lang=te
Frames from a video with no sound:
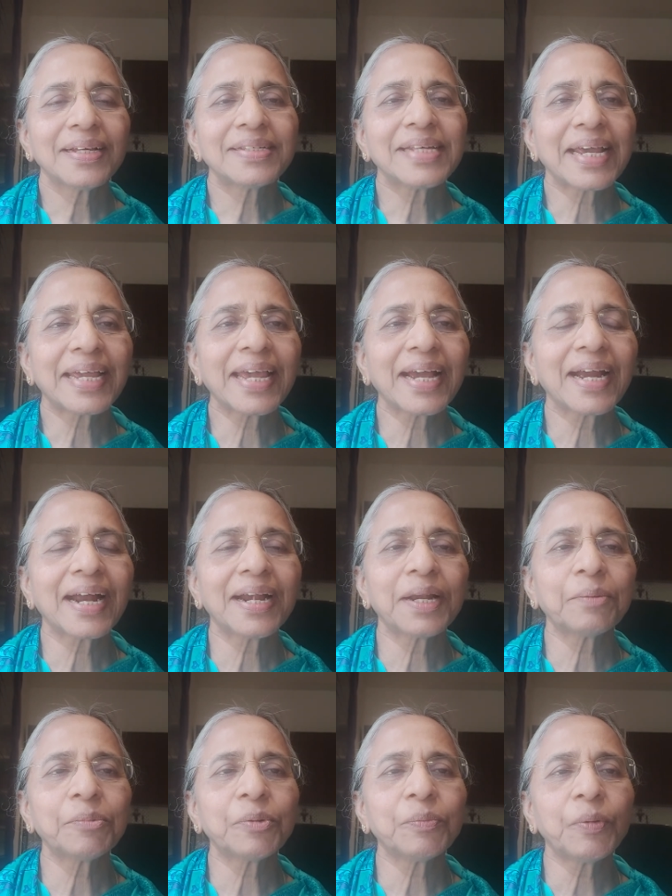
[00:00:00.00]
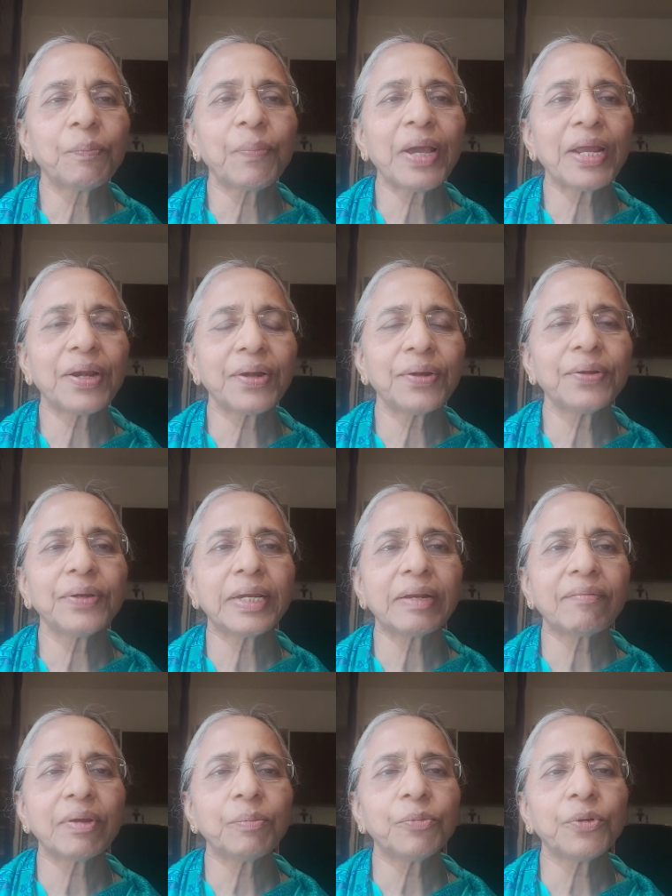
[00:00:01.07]
సంఖ్యాకాండము ముప్పై రెండు
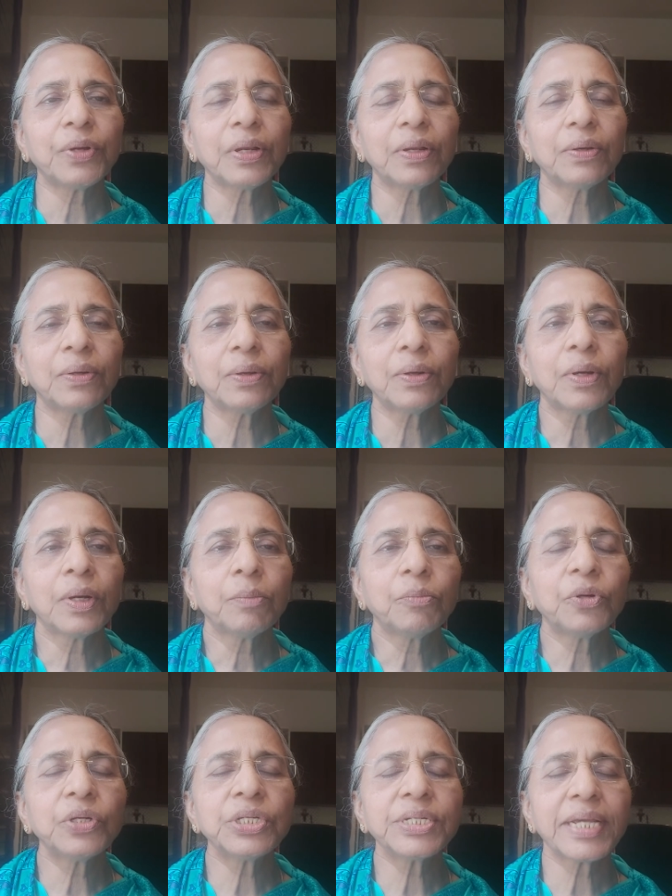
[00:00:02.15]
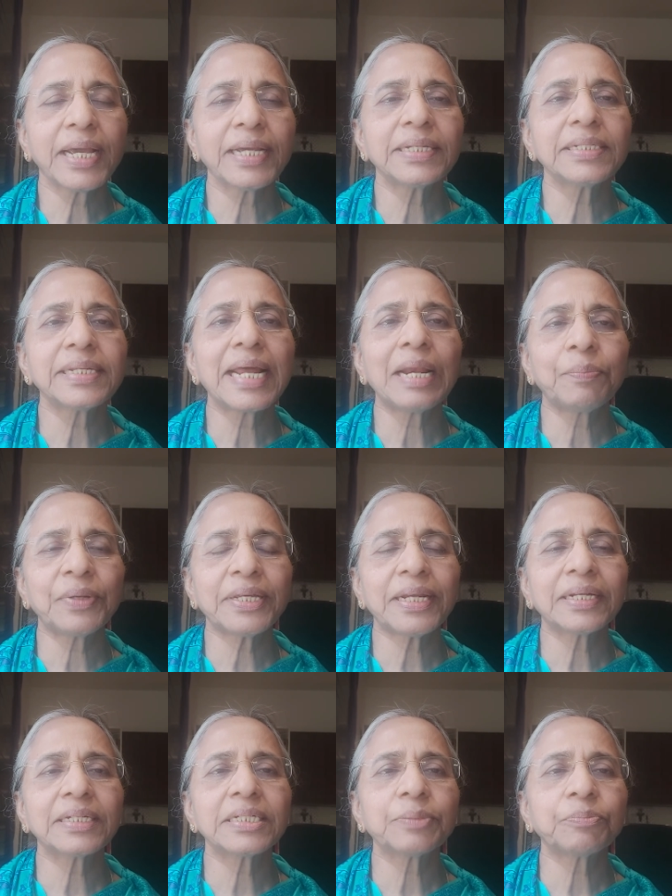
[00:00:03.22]
ఇరవై మూడులో మోషే ఇజ్రాయెల్
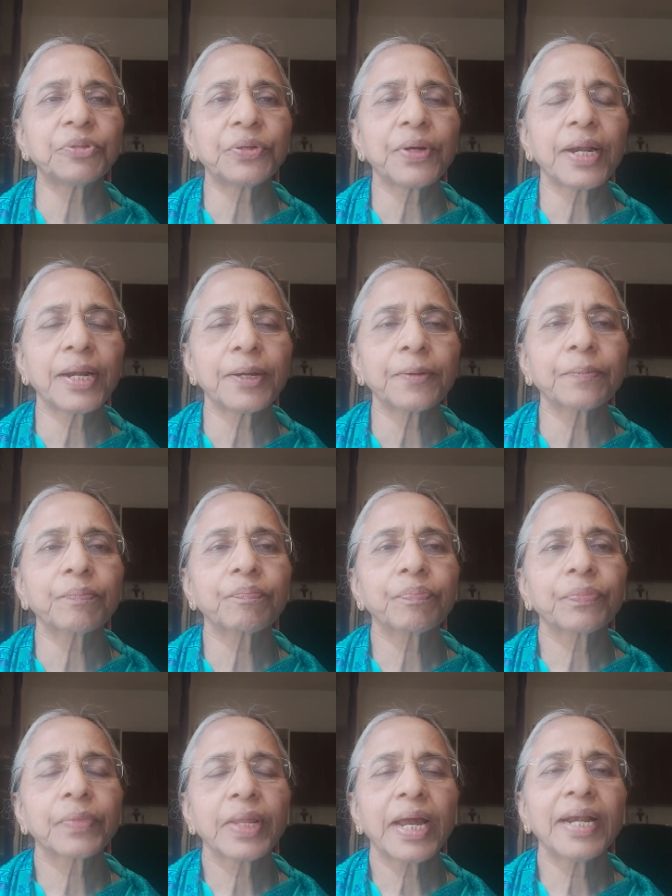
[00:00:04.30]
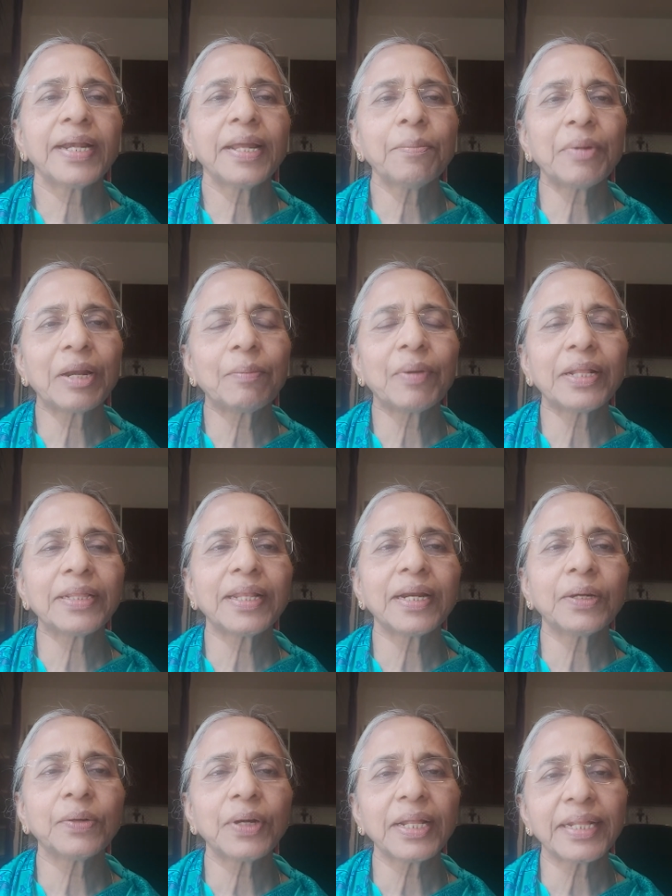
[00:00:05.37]
ప్రజలకు చెప్తున్నాడు అంటే మనం
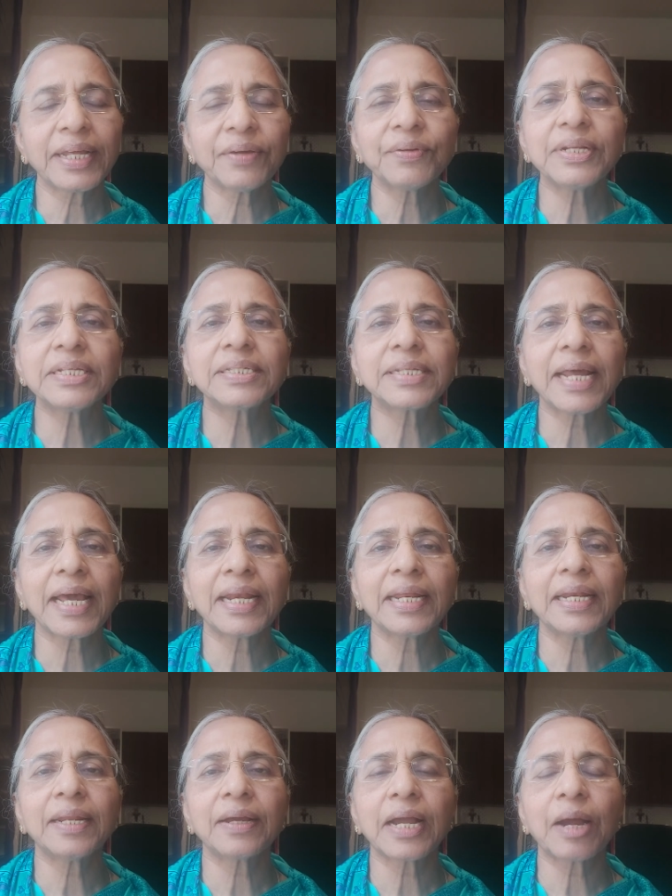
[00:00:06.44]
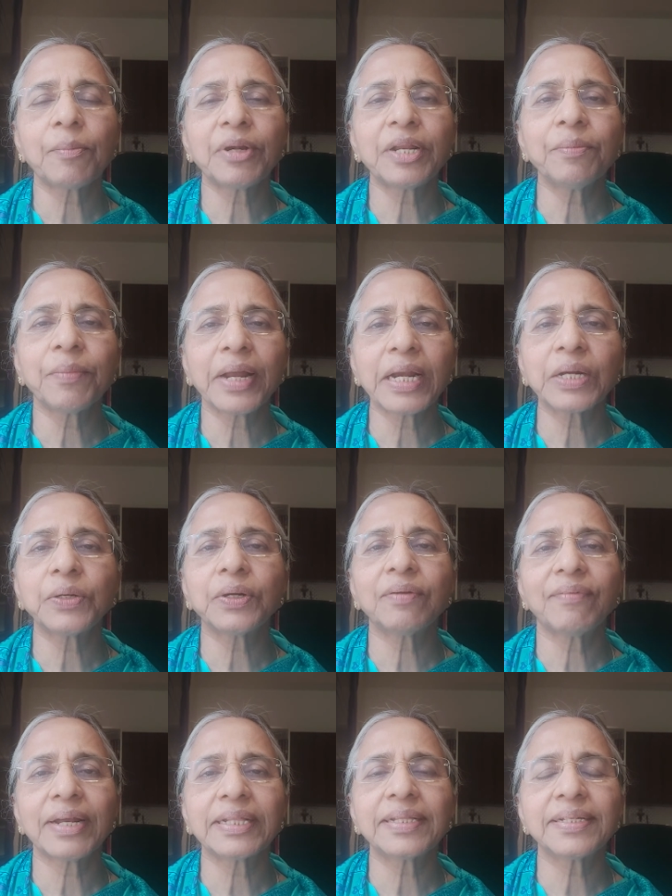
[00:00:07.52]
అందరం కూడా దేవుని ఇజ్రాయెల్ వెళ్ళాం కాబట్టి మనకు కూడా
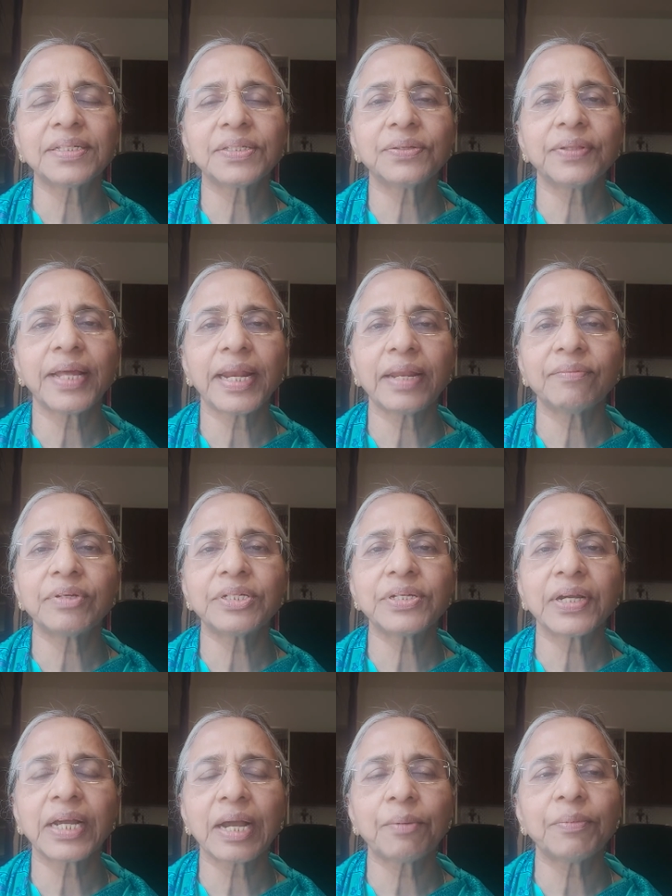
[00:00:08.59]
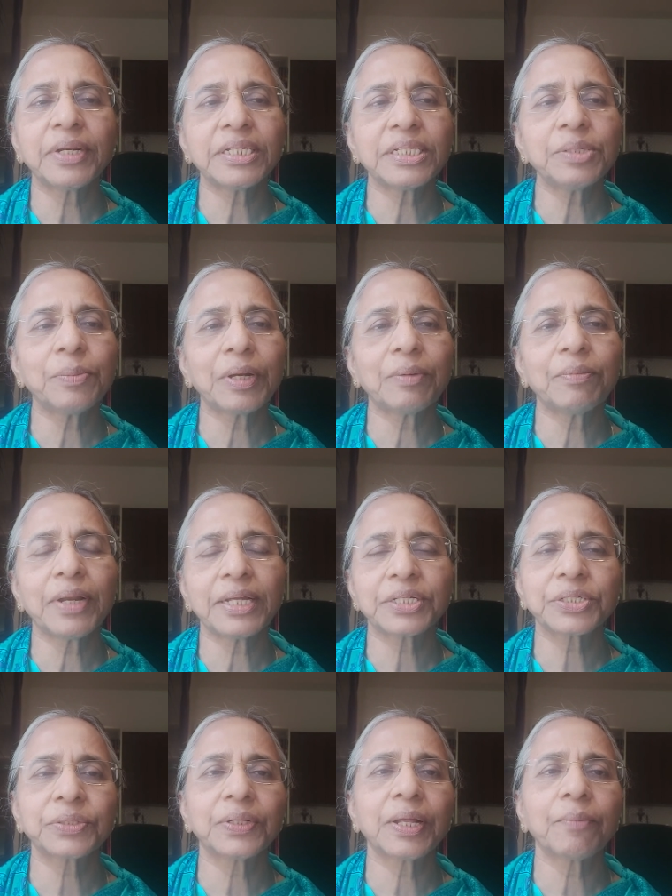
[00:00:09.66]
వర్తిస్తుంది అనే విషయం గమనించి మనం
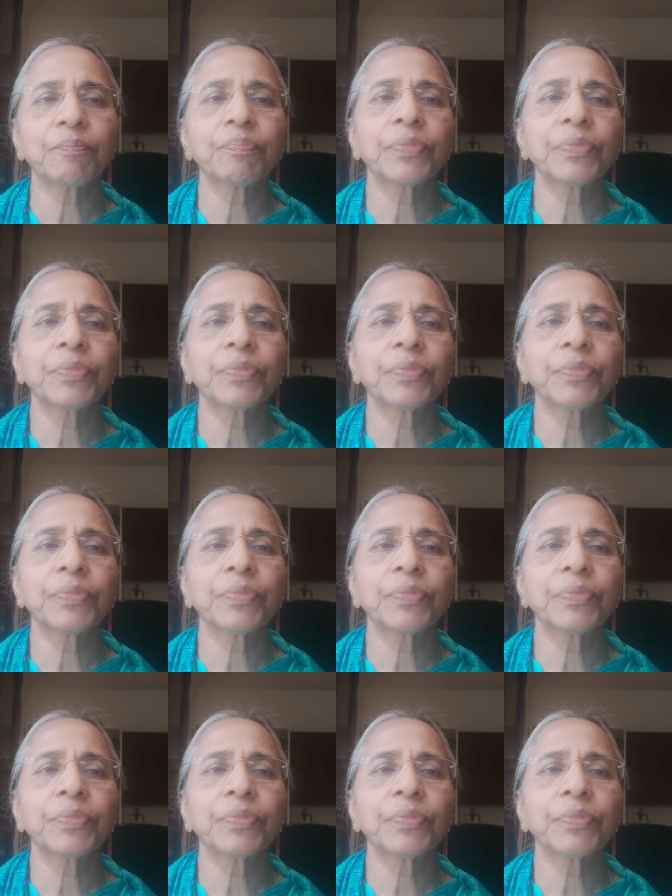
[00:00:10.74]
నేర్చుకుందాం